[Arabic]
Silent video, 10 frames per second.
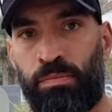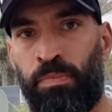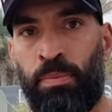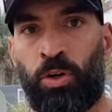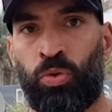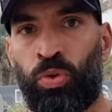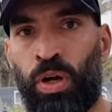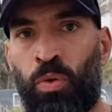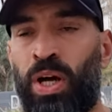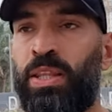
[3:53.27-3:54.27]
من موضوع
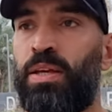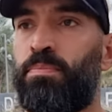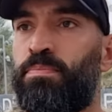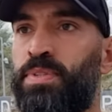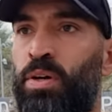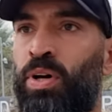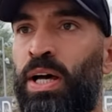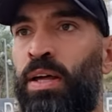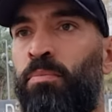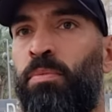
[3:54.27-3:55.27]
رواتب
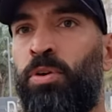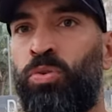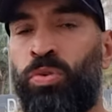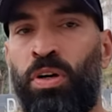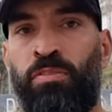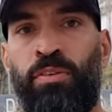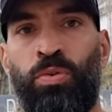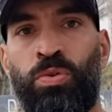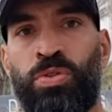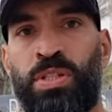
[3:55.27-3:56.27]
سواء من موضوع
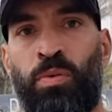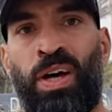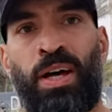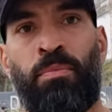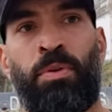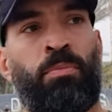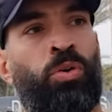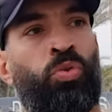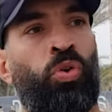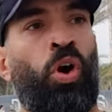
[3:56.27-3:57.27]
فلوس سواء من
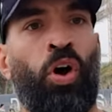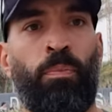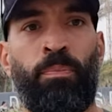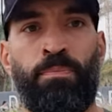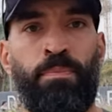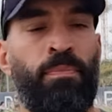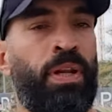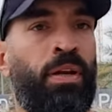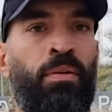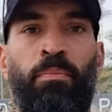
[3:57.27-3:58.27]
موضوع حب
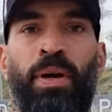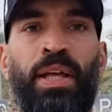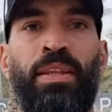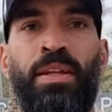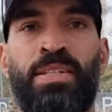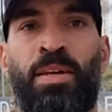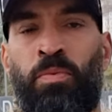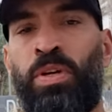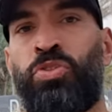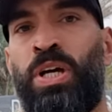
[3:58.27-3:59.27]
من بغض النظر
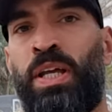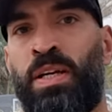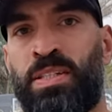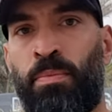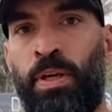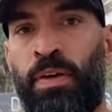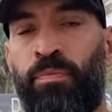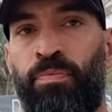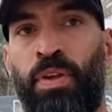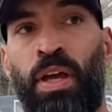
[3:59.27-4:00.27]
من وين جايه العصبيه
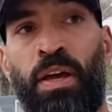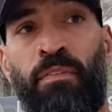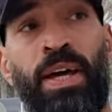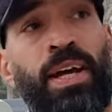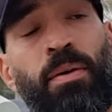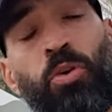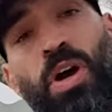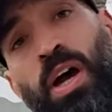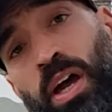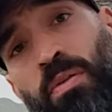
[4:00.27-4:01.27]
فانا
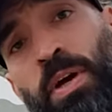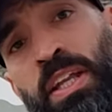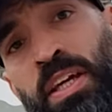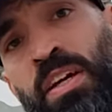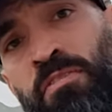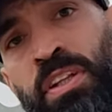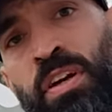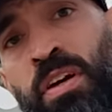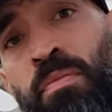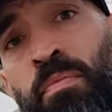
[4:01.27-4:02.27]
كمراهق هذيك
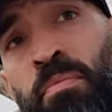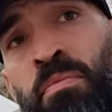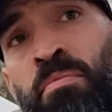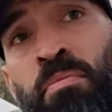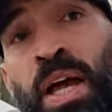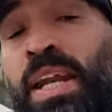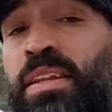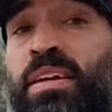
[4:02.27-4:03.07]
الفتره كانت